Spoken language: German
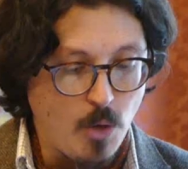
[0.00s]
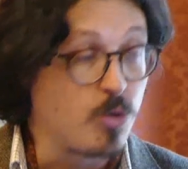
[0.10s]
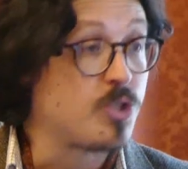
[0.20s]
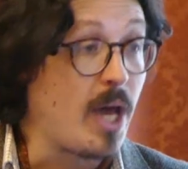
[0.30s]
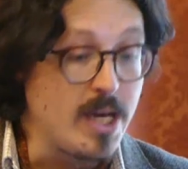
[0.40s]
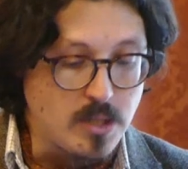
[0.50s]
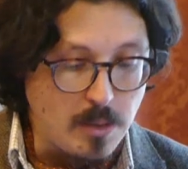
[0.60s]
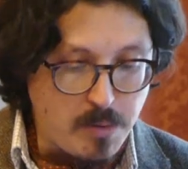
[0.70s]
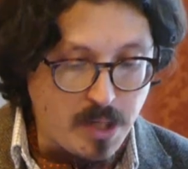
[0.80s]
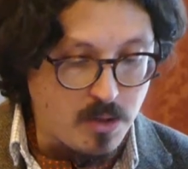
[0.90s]
Und es reicht
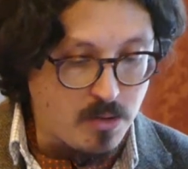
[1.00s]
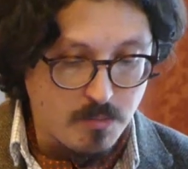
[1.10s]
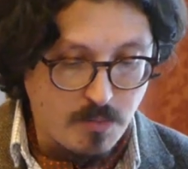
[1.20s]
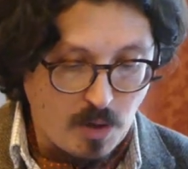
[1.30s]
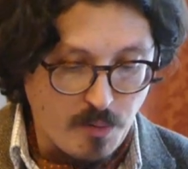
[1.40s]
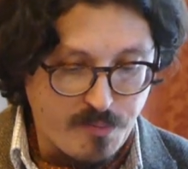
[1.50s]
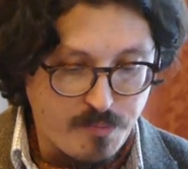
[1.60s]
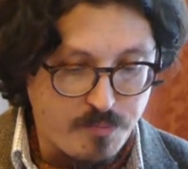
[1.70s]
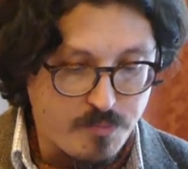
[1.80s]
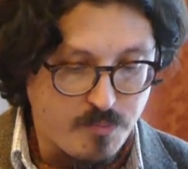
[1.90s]
ein Blick auf,
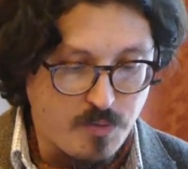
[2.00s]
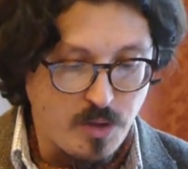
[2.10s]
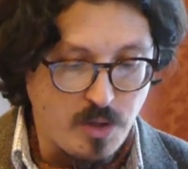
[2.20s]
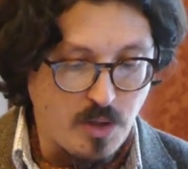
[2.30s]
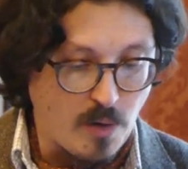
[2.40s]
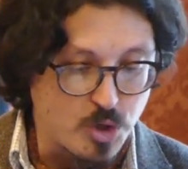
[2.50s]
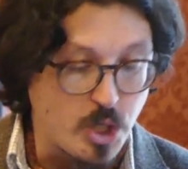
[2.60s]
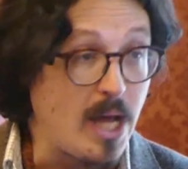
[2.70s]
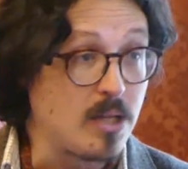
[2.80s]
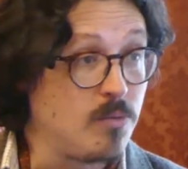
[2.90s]
die, auf
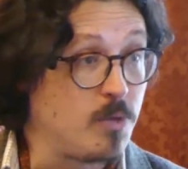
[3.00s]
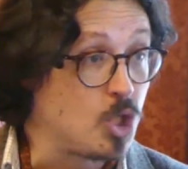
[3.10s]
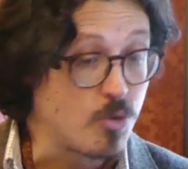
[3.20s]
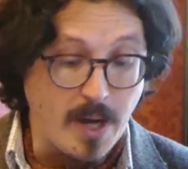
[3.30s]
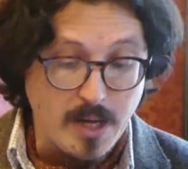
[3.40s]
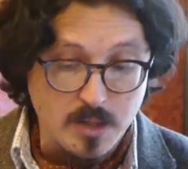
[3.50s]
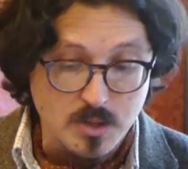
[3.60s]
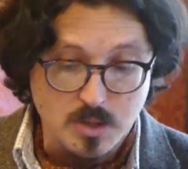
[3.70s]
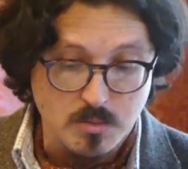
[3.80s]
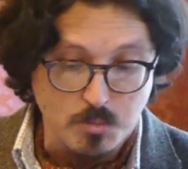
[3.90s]
Staaten wie die
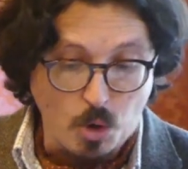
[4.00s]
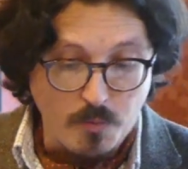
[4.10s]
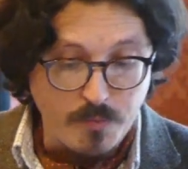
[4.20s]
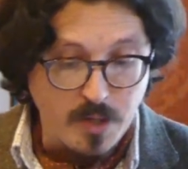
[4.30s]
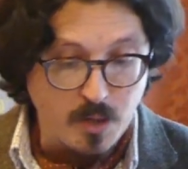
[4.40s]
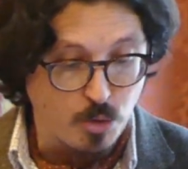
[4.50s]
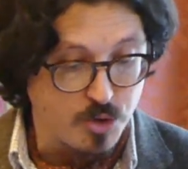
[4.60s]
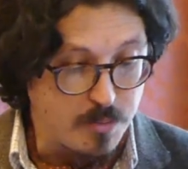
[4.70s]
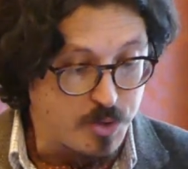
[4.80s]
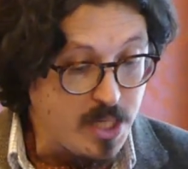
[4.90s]
Schweiz, Norwegen oder
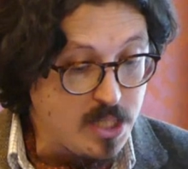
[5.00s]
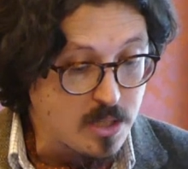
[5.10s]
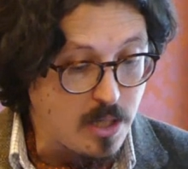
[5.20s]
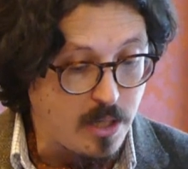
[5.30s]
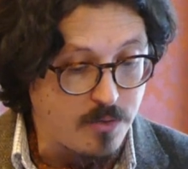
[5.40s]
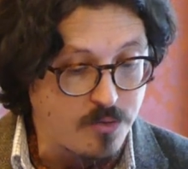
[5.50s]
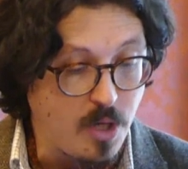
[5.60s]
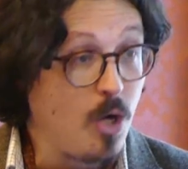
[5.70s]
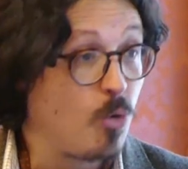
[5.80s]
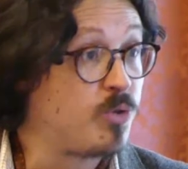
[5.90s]
selbst Island
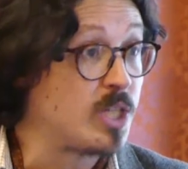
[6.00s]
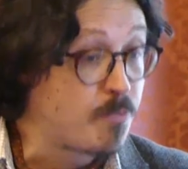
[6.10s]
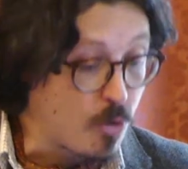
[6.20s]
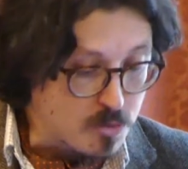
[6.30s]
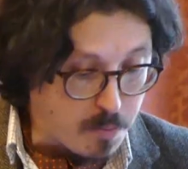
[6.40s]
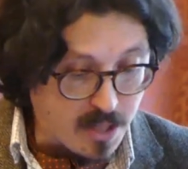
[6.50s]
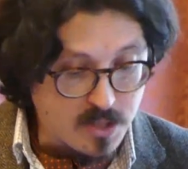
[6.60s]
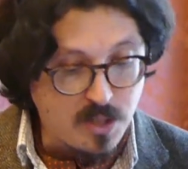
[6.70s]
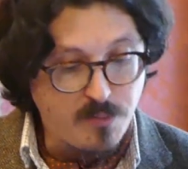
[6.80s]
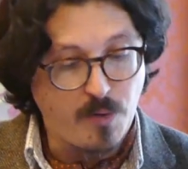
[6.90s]
und das
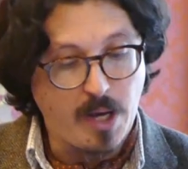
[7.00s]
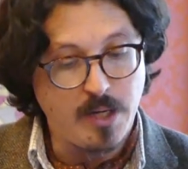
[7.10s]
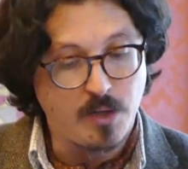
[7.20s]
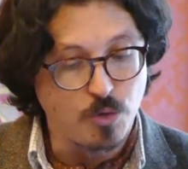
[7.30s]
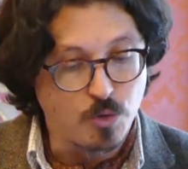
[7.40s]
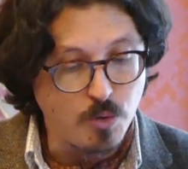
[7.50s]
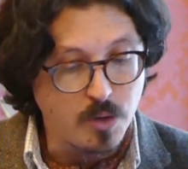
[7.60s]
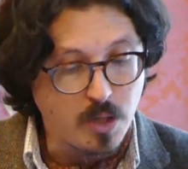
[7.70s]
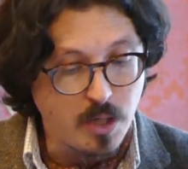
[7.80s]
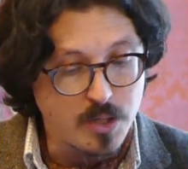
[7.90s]
Post-Brexit Vereinigte
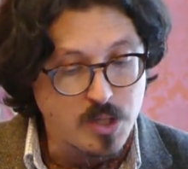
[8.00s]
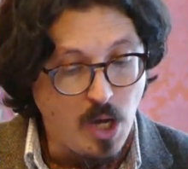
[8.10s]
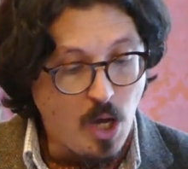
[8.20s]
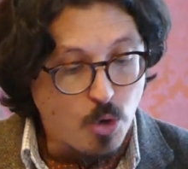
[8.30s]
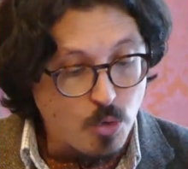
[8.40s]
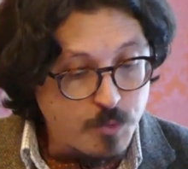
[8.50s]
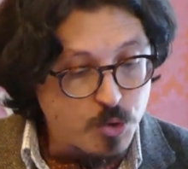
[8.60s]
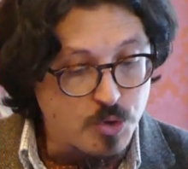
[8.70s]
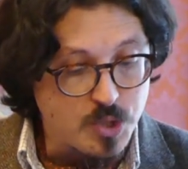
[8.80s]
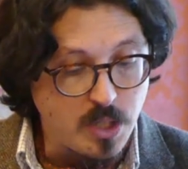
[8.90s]
Königreich, um
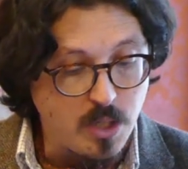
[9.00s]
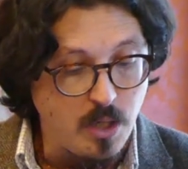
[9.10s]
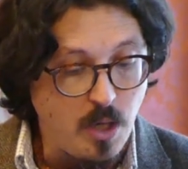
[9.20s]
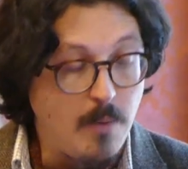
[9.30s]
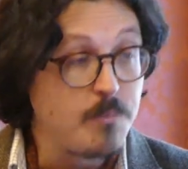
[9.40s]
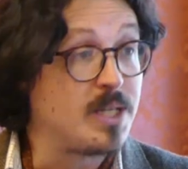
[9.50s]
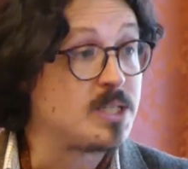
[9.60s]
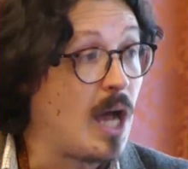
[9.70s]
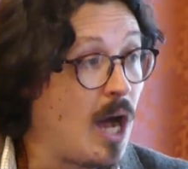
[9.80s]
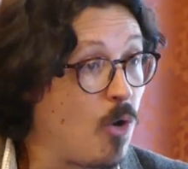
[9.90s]
zu sehen,
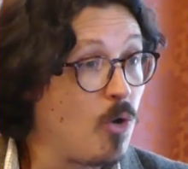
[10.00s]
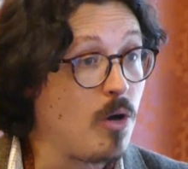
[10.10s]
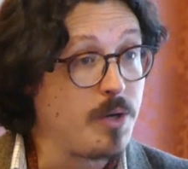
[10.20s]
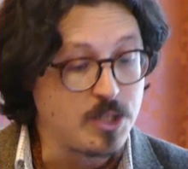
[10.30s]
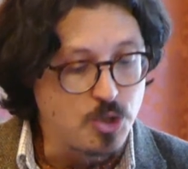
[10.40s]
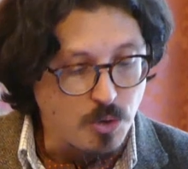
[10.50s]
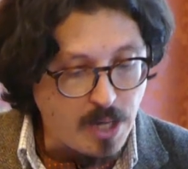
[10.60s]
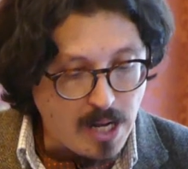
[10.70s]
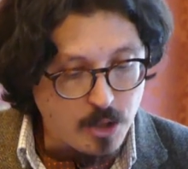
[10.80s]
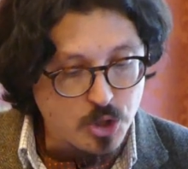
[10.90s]
dass auch
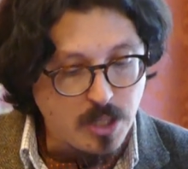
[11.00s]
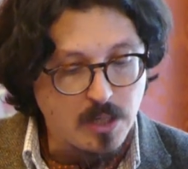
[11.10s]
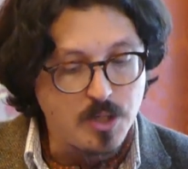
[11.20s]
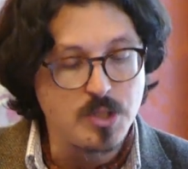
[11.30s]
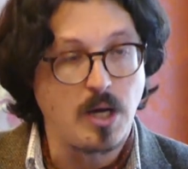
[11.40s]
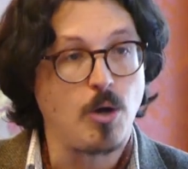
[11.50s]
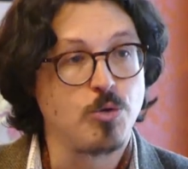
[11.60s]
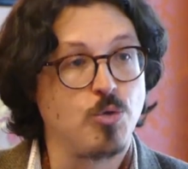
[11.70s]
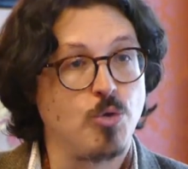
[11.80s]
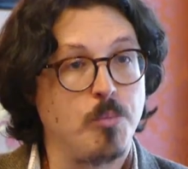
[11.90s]
nationalstaatliche
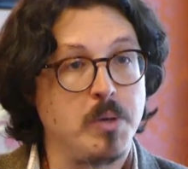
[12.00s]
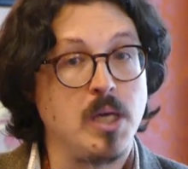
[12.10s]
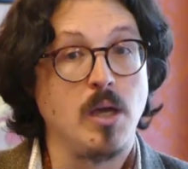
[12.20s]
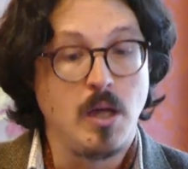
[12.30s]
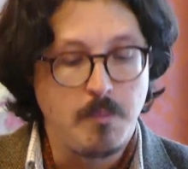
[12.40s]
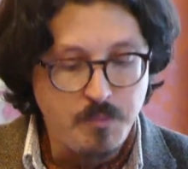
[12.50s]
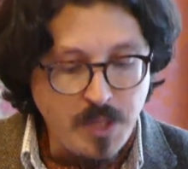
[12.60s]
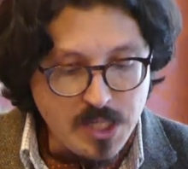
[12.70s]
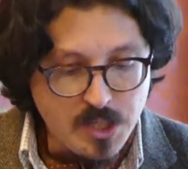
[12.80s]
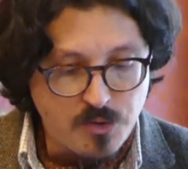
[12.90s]
Autonomie
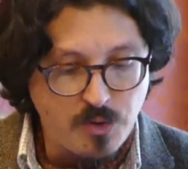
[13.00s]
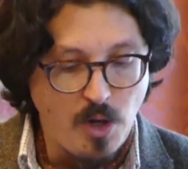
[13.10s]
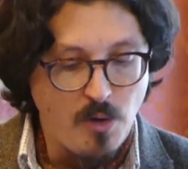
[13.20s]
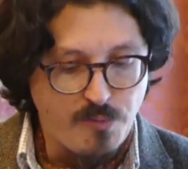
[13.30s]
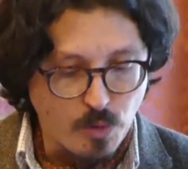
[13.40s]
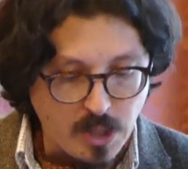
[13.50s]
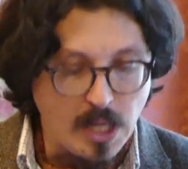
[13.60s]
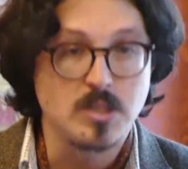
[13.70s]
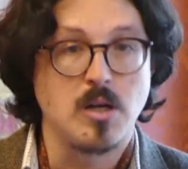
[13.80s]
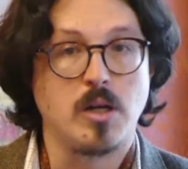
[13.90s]
nicht vor
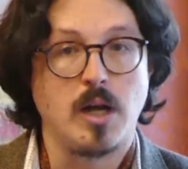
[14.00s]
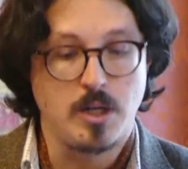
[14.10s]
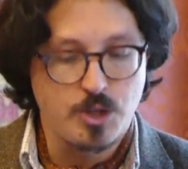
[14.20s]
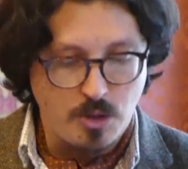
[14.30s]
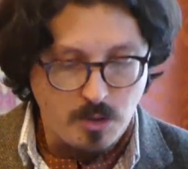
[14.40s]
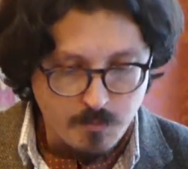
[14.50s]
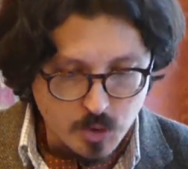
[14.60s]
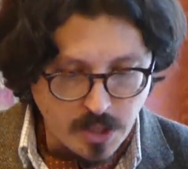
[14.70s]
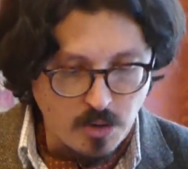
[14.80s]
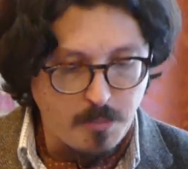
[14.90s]
Cancel Culture,
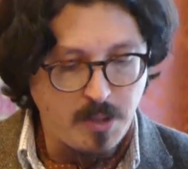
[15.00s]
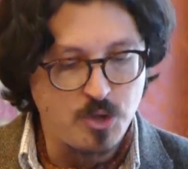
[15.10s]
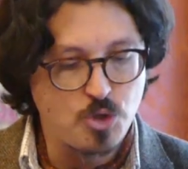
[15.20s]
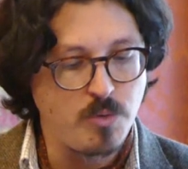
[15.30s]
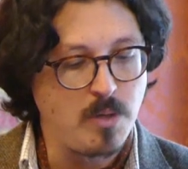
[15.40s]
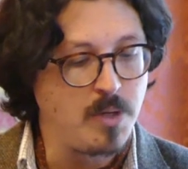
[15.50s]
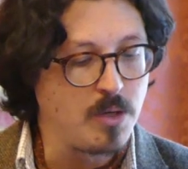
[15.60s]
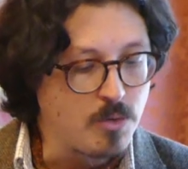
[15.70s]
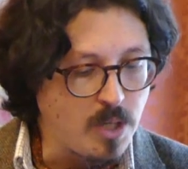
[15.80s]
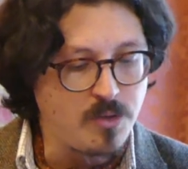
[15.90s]
Gender
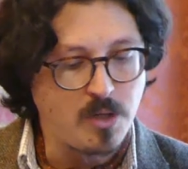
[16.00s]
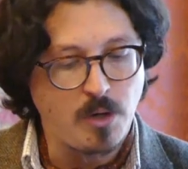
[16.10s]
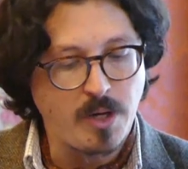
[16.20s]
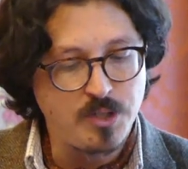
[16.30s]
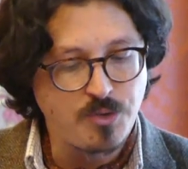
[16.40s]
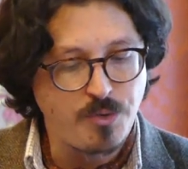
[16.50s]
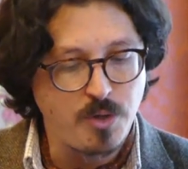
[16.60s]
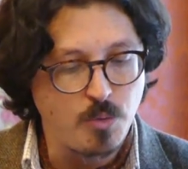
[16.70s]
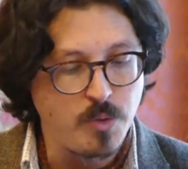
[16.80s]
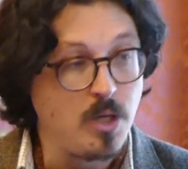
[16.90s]
Mainstreaming, Critical Race
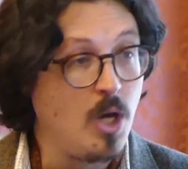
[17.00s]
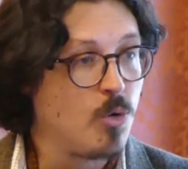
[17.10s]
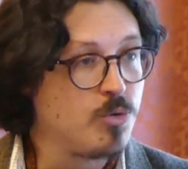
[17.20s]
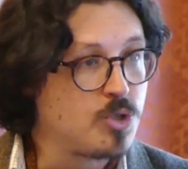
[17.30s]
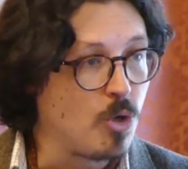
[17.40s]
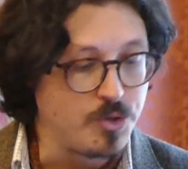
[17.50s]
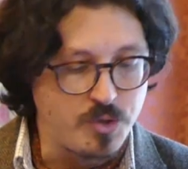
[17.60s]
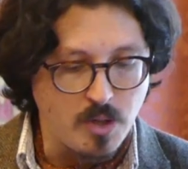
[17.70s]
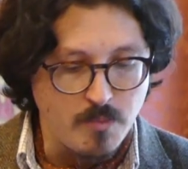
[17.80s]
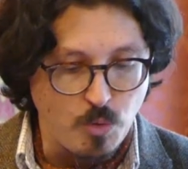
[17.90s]
Theory und
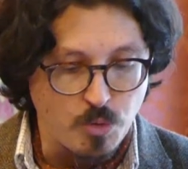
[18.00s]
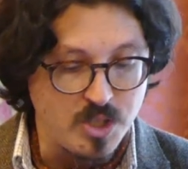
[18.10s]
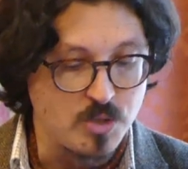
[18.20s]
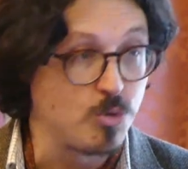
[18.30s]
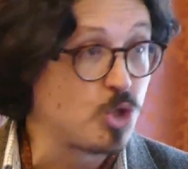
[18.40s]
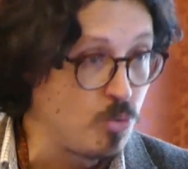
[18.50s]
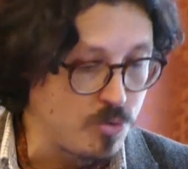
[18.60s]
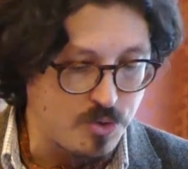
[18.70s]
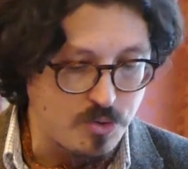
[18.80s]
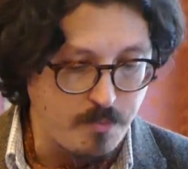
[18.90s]
sonstigem Wokismus
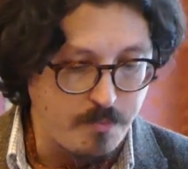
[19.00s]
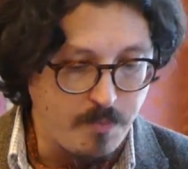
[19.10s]
schützt.